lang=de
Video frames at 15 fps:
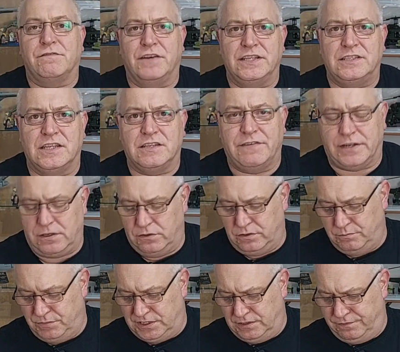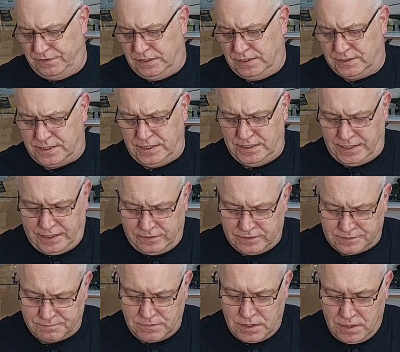ich weiß, ich quaddel heute ein bisschen viel. Das geht nicht
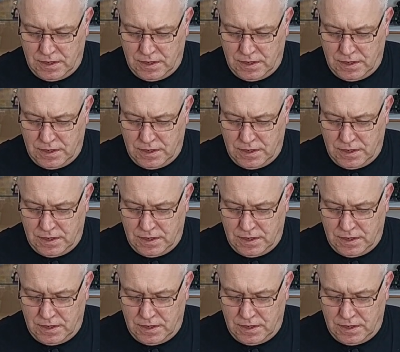anders.